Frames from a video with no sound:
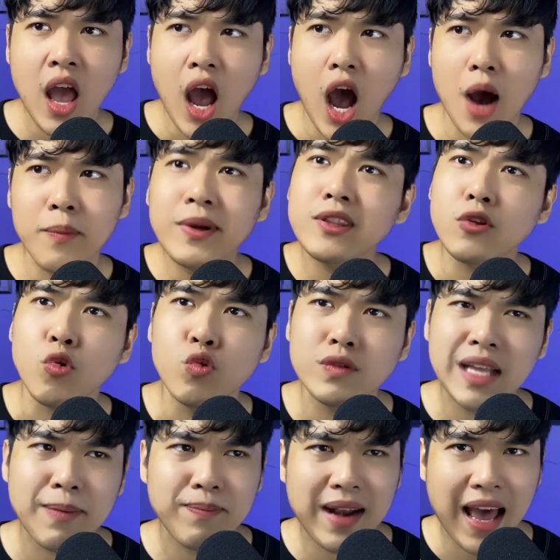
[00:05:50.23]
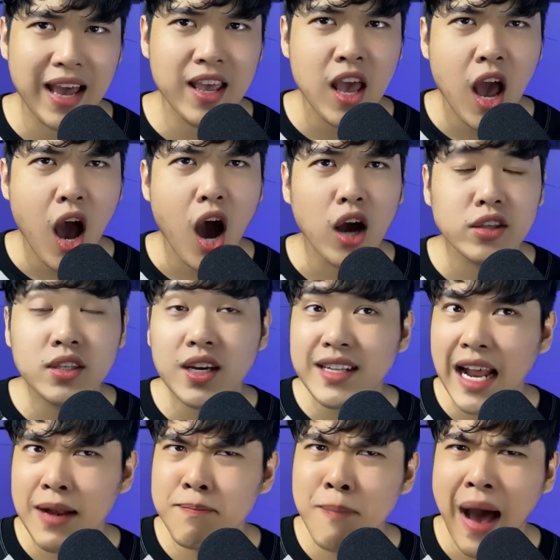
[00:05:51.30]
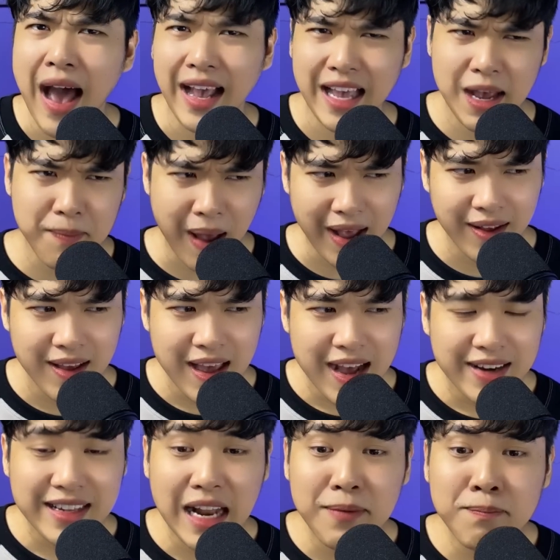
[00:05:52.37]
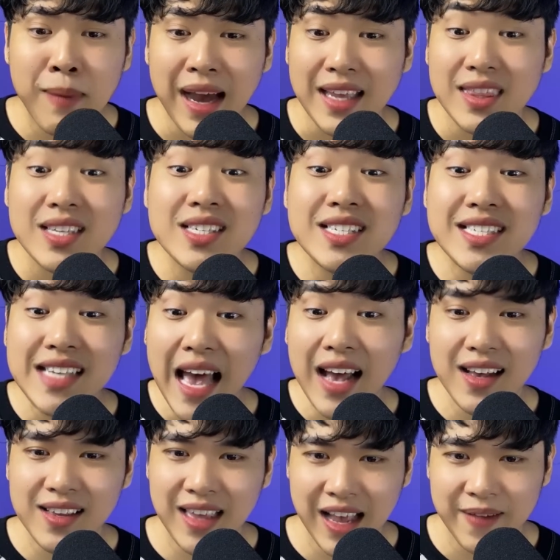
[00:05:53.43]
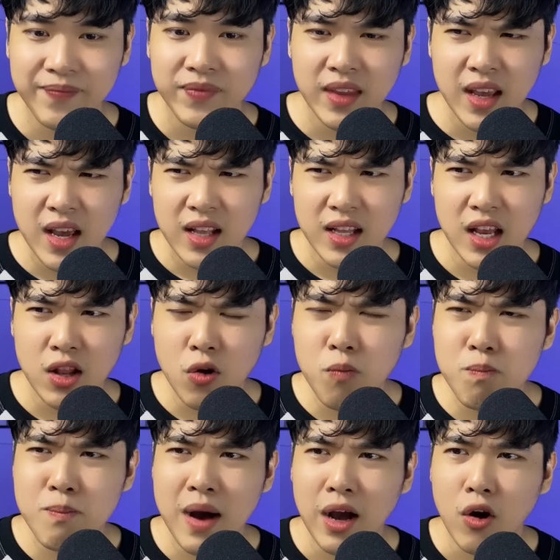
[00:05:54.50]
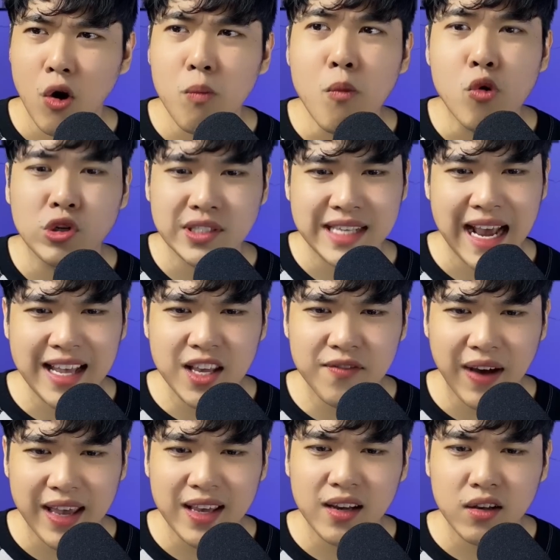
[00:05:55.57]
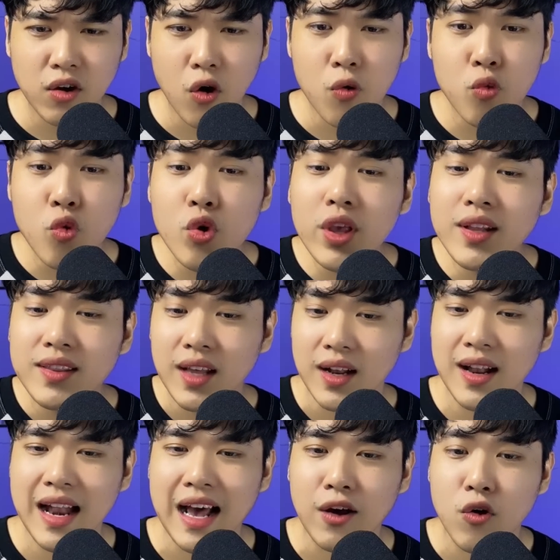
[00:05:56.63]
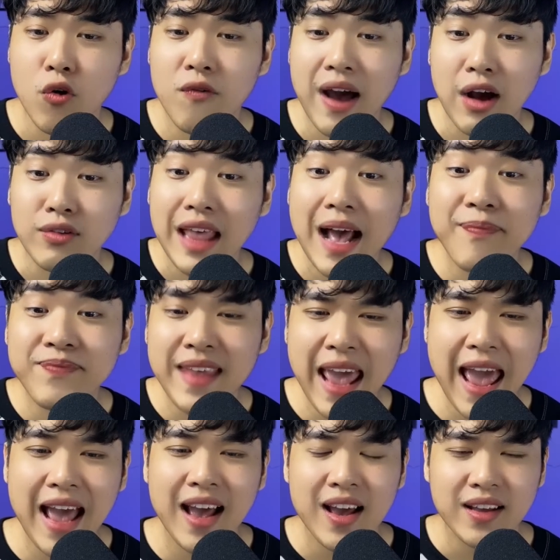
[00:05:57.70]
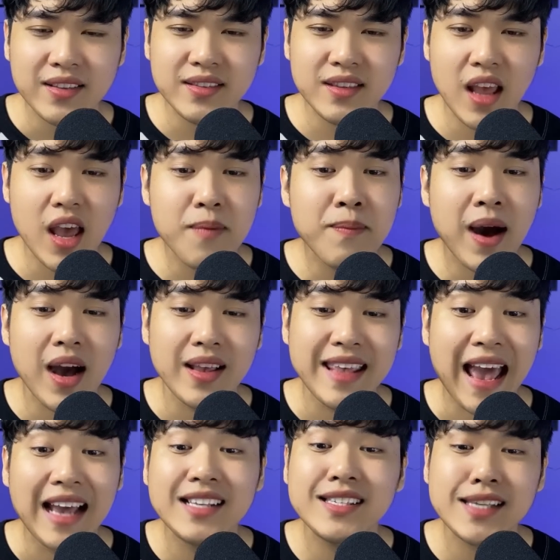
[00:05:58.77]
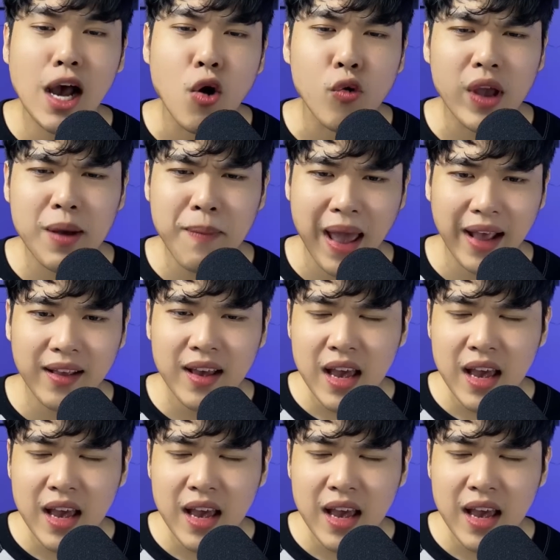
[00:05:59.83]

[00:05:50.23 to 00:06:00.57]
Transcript: họ mới tụ tập lại, họ chơi đánh bài các bạn, đánh bài tứ sắc đó nha. Thì lúc mà cổ buồn chán như vậy á, cổ quyết định là cổ vào tham gia để mà giải sầu các bạn.